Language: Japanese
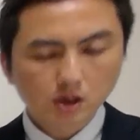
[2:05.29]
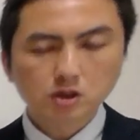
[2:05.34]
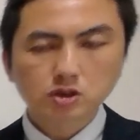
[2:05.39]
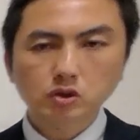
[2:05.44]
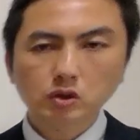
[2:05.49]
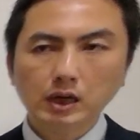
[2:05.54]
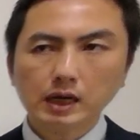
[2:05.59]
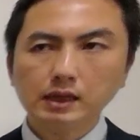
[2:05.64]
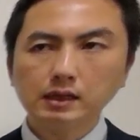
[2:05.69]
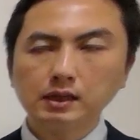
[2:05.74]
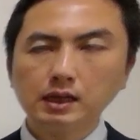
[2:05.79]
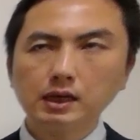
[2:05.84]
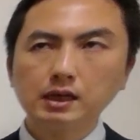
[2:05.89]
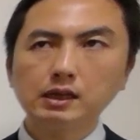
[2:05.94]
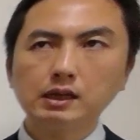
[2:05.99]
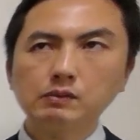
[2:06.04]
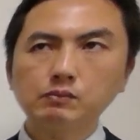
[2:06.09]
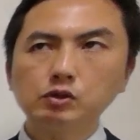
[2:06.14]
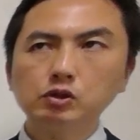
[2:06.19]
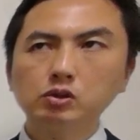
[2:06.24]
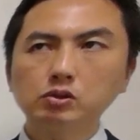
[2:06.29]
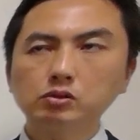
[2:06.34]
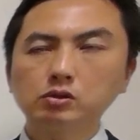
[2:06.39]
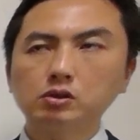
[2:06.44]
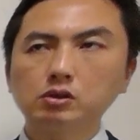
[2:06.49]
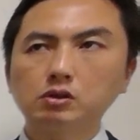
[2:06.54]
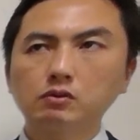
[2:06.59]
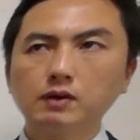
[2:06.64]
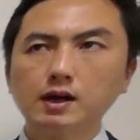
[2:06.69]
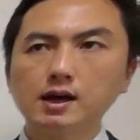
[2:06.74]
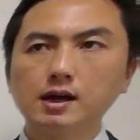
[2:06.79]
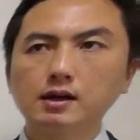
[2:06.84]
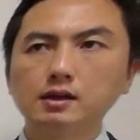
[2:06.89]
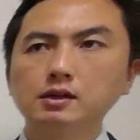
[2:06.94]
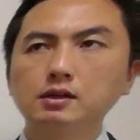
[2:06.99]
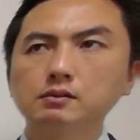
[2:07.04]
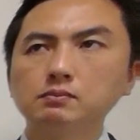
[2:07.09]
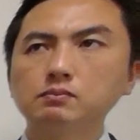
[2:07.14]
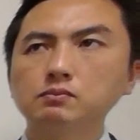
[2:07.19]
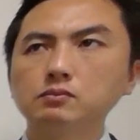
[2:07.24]
主観的なものっていうのは、
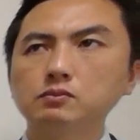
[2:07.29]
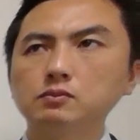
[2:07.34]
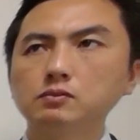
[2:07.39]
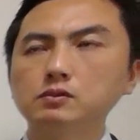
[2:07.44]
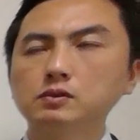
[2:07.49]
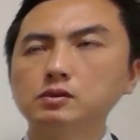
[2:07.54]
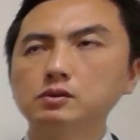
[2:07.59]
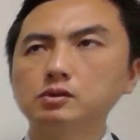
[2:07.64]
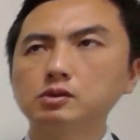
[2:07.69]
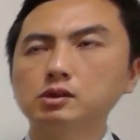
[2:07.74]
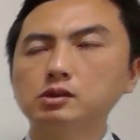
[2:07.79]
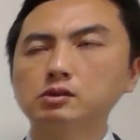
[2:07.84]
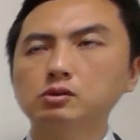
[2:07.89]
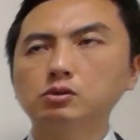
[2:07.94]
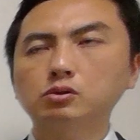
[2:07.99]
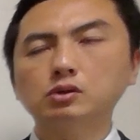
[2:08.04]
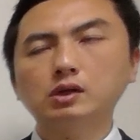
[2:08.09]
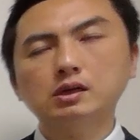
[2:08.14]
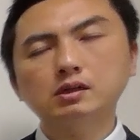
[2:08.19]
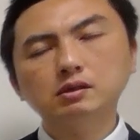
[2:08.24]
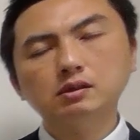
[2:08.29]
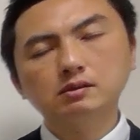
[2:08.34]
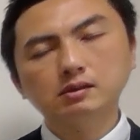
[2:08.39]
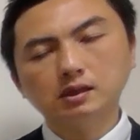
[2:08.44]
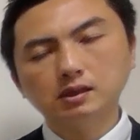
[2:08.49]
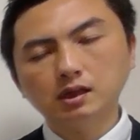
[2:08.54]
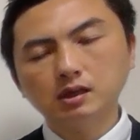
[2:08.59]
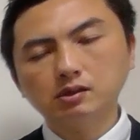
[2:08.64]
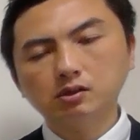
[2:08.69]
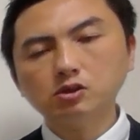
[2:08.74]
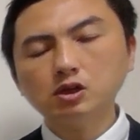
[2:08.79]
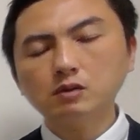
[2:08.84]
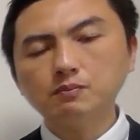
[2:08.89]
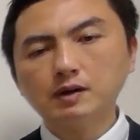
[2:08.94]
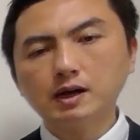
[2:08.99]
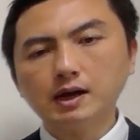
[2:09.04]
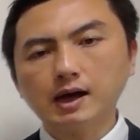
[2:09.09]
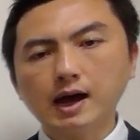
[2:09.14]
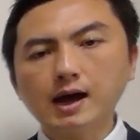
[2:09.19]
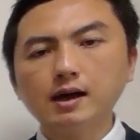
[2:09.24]
何ですかね。例え
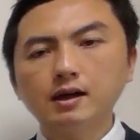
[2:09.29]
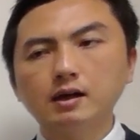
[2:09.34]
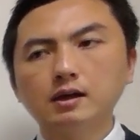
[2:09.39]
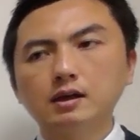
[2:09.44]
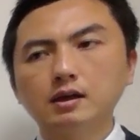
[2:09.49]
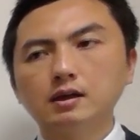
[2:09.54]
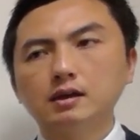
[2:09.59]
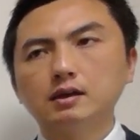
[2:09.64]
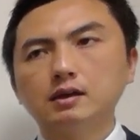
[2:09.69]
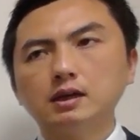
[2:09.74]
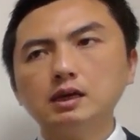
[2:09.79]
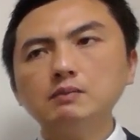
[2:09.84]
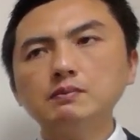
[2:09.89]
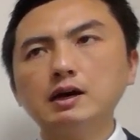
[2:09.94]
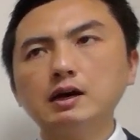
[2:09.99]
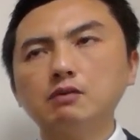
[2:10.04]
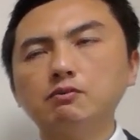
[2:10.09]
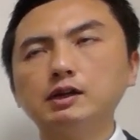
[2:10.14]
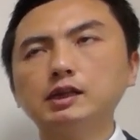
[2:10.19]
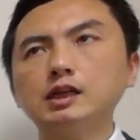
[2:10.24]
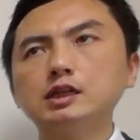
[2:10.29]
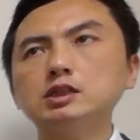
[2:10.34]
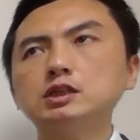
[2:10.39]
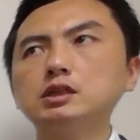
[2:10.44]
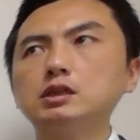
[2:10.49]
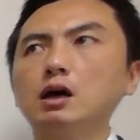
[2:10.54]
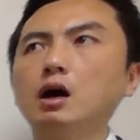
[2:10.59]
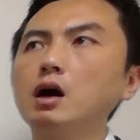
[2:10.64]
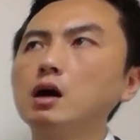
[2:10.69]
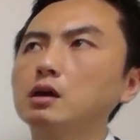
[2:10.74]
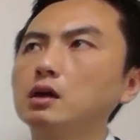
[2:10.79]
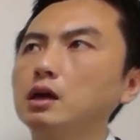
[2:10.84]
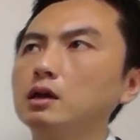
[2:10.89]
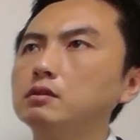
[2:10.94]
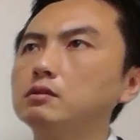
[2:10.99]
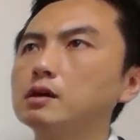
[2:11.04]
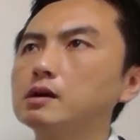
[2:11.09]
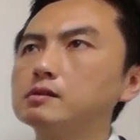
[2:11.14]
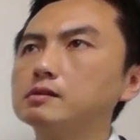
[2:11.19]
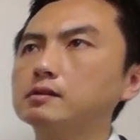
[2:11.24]
ば、今私、
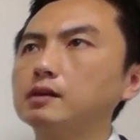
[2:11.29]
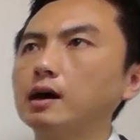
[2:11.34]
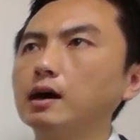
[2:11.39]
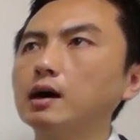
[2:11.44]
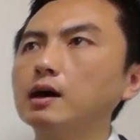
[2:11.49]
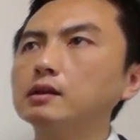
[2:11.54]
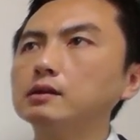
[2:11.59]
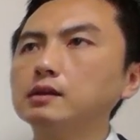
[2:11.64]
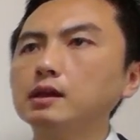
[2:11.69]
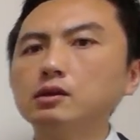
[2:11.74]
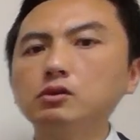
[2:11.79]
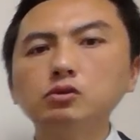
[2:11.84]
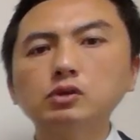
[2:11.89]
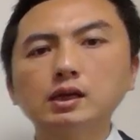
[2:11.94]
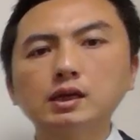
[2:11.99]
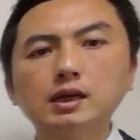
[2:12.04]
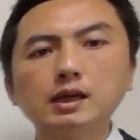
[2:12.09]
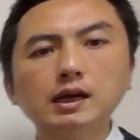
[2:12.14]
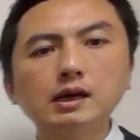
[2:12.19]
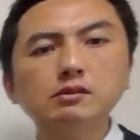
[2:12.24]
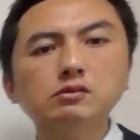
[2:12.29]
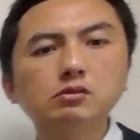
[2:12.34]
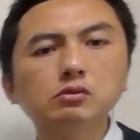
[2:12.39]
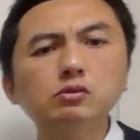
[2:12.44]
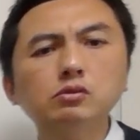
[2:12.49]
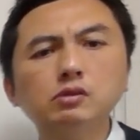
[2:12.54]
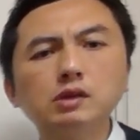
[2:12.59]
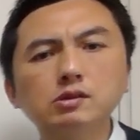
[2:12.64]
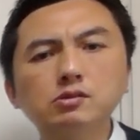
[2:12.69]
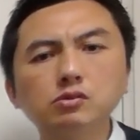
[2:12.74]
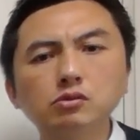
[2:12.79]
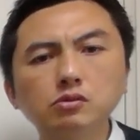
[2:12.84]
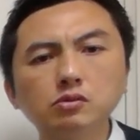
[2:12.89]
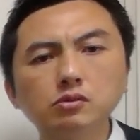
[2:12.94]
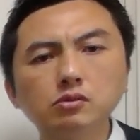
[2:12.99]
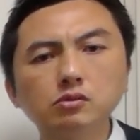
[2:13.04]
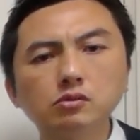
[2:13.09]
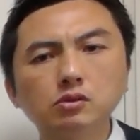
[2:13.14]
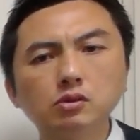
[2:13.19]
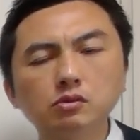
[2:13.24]
血圧下がったような気がするんですっ
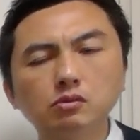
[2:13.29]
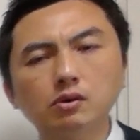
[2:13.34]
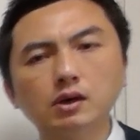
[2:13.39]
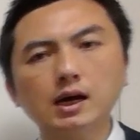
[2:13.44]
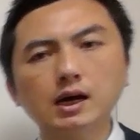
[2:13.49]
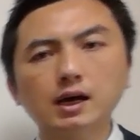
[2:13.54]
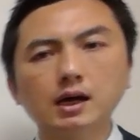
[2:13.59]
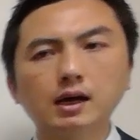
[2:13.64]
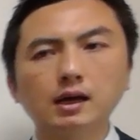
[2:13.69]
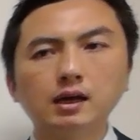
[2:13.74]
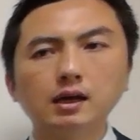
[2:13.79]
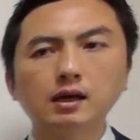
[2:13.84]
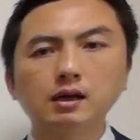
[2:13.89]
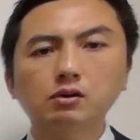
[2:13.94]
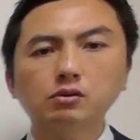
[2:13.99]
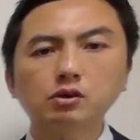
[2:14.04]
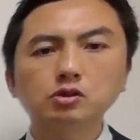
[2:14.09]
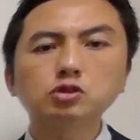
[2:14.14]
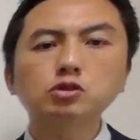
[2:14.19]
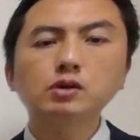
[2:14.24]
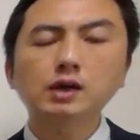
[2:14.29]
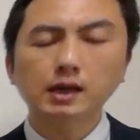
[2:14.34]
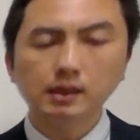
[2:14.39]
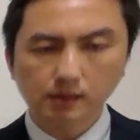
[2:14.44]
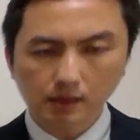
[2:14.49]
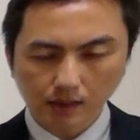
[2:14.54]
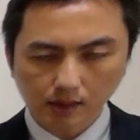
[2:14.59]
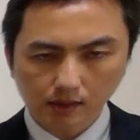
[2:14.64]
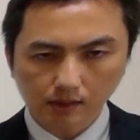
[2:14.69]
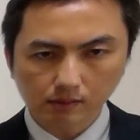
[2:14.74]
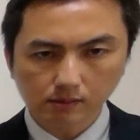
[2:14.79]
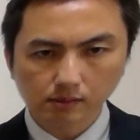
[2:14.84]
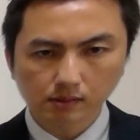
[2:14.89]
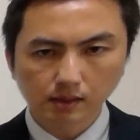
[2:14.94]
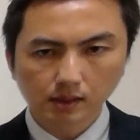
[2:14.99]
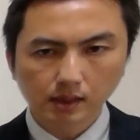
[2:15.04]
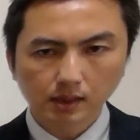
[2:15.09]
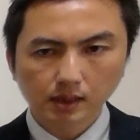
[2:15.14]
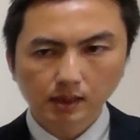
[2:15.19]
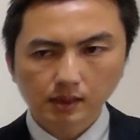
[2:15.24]
ていうのが、これ主観的で
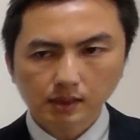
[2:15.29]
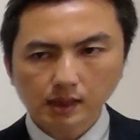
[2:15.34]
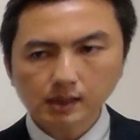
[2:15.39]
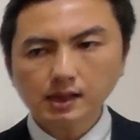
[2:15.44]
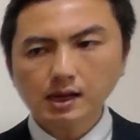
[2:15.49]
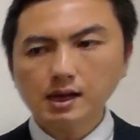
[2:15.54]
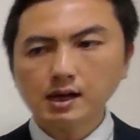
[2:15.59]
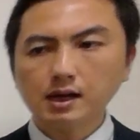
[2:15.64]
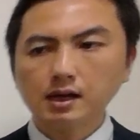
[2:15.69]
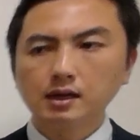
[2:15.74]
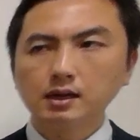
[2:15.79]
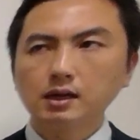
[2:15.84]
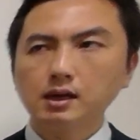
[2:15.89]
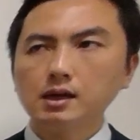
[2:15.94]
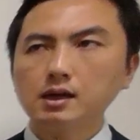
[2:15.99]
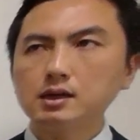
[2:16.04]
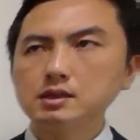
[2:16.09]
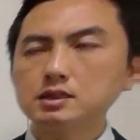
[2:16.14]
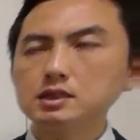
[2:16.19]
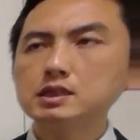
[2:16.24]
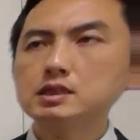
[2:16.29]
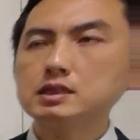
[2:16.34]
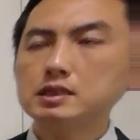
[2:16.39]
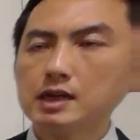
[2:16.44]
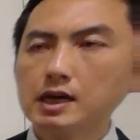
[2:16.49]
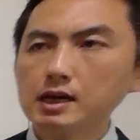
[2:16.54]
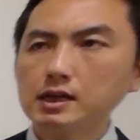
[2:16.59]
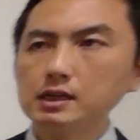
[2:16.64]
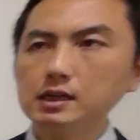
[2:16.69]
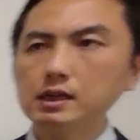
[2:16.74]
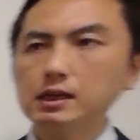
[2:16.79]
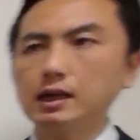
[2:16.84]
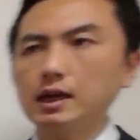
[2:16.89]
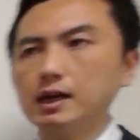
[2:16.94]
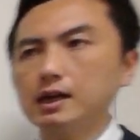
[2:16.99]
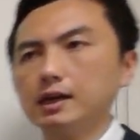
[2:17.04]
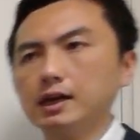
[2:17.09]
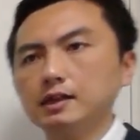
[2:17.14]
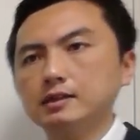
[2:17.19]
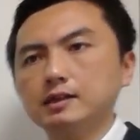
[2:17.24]
す。ただ、実際
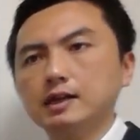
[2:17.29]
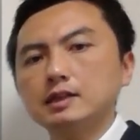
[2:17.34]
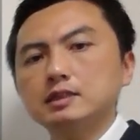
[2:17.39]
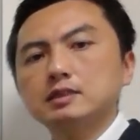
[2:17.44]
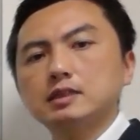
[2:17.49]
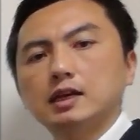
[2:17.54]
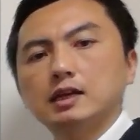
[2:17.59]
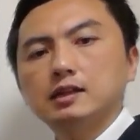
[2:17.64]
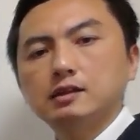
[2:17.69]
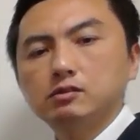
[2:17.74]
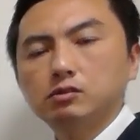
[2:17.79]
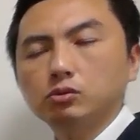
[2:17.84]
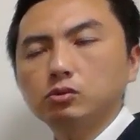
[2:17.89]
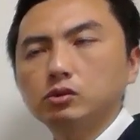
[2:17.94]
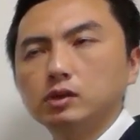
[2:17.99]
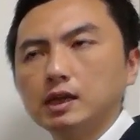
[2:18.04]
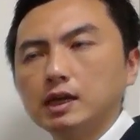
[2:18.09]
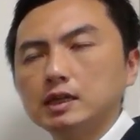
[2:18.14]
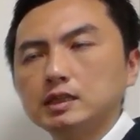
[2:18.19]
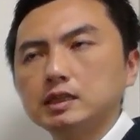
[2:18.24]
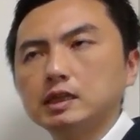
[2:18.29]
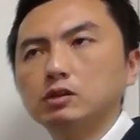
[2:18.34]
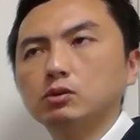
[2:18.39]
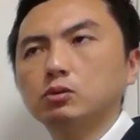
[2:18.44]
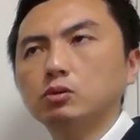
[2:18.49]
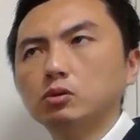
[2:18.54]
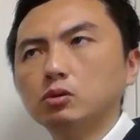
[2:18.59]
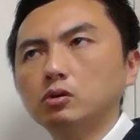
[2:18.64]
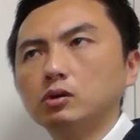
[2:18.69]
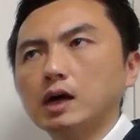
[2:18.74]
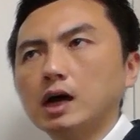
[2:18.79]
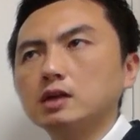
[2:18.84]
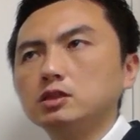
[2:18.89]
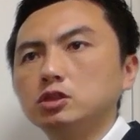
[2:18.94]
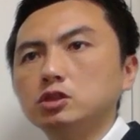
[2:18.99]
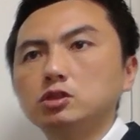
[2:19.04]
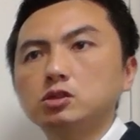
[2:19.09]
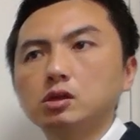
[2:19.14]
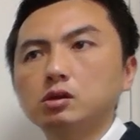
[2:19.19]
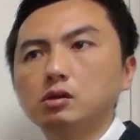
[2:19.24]
に、血圧計で測定したところ、
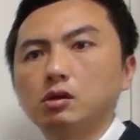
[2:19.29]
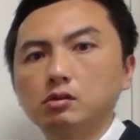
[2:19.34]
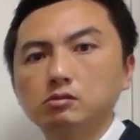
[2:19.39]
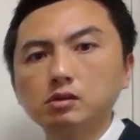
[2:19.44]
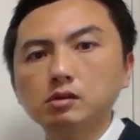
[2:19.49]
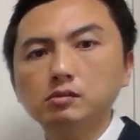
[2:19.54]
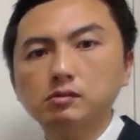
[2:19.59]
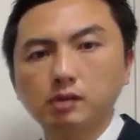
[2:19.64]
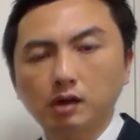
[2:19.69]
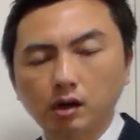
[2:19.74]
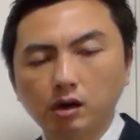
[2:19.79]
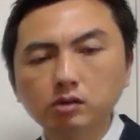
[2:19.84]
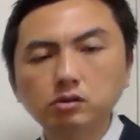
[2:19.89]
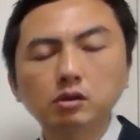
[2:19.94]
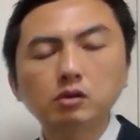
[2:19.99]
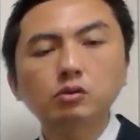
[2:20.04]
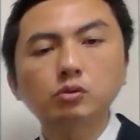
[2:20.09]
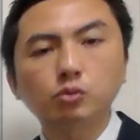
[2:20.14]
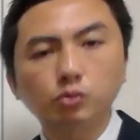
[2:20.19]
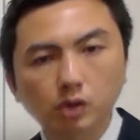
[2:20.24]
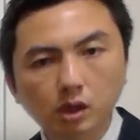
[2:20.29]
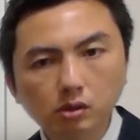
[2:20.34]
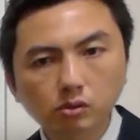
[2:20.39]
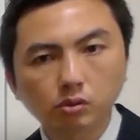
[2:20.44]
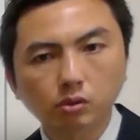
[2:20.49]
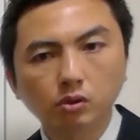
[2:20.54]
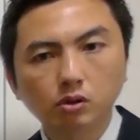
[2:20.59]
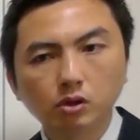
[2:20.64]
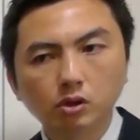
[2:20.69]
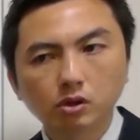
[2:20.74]
実際に血圧下がってるよねと。